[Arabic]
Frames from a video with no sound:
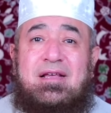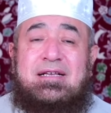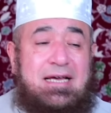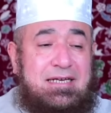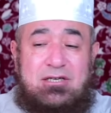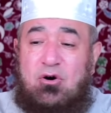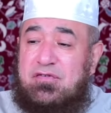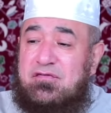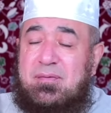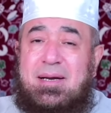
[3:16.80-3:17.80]
يعني احنا
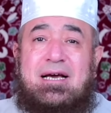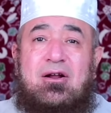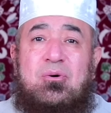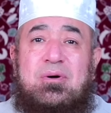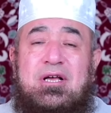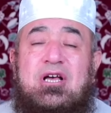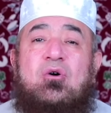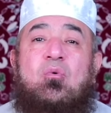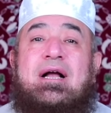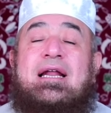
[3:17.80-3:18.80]
واقفين في مكان اهو
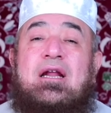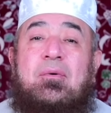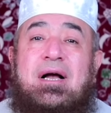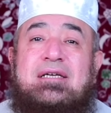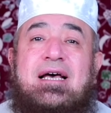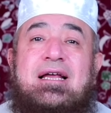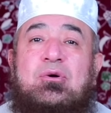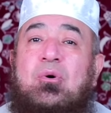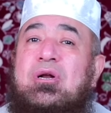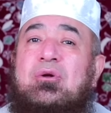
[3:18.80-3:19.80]
وجالنا واحد
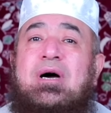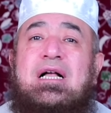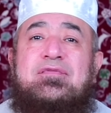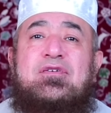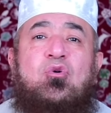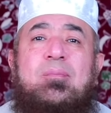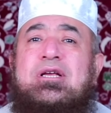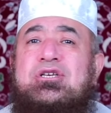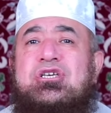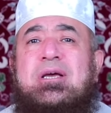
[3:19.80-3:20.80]
قال كل واحد فيكم
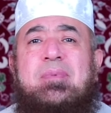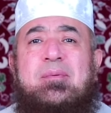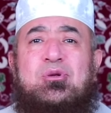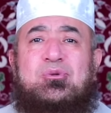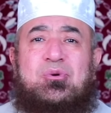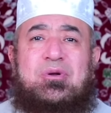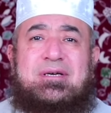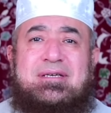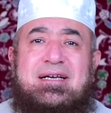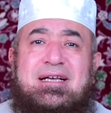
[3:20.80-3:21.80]
ليه شيك بمليون
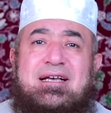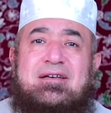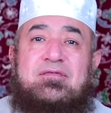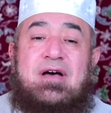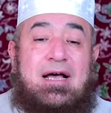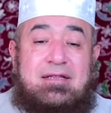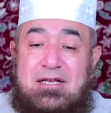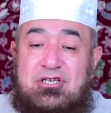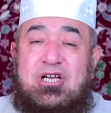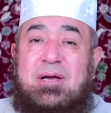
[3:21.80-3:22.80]
دولار
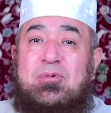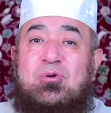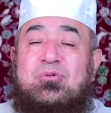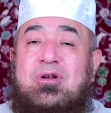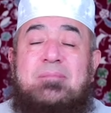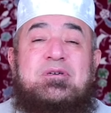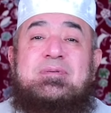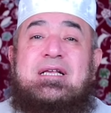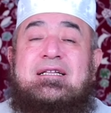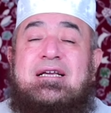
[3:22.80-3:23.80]
فاخدنا الشيك بمليون دولار مش
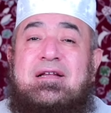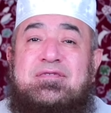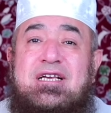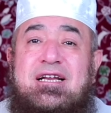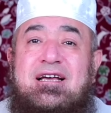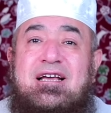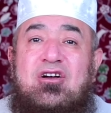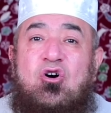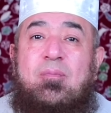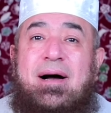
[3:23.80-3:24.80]
مصدقين نفسنا
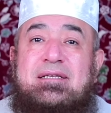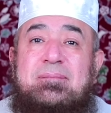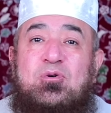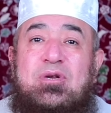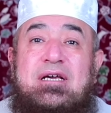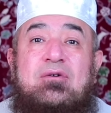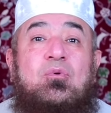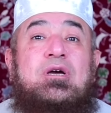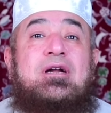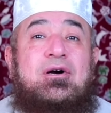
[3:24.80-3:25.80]
وبعدين بيقول ايه
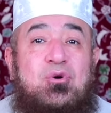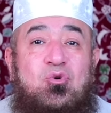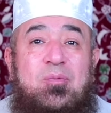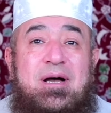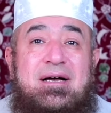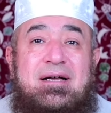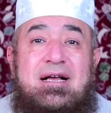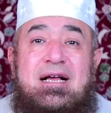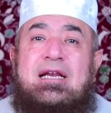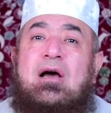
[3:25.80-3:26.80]
وايه رايكم بقى
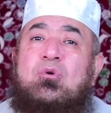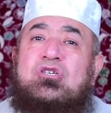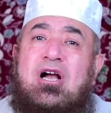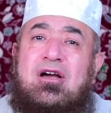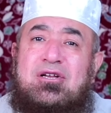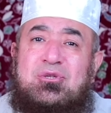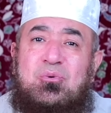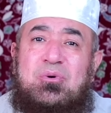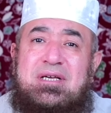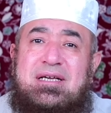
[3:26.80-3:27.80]
لو
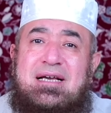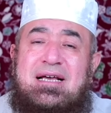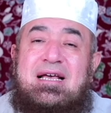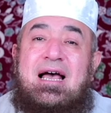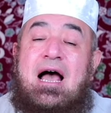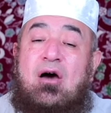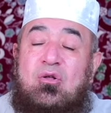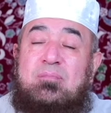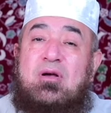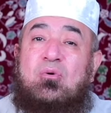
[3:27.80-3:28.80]
شكرتوني
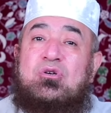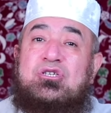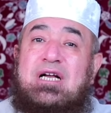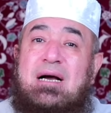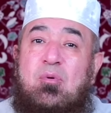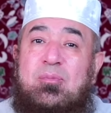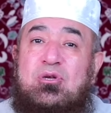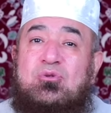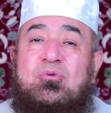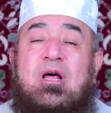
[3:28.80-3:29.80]
هاخد منكم الشيك ابو
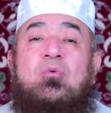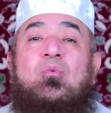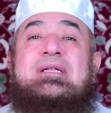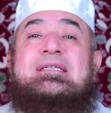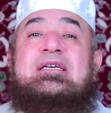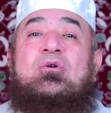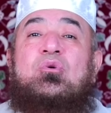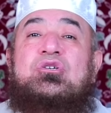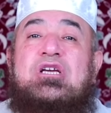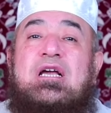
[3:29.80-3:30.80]
مليون دولار
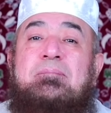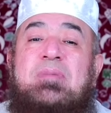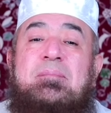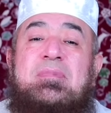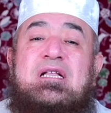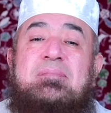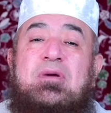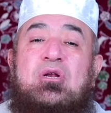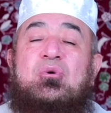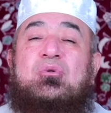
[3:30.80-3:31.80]
واديكم شيك ب 100
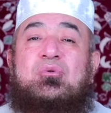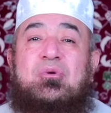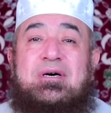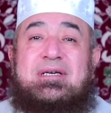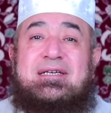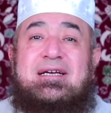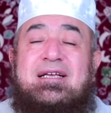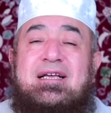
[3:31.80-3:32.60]
مليون دولار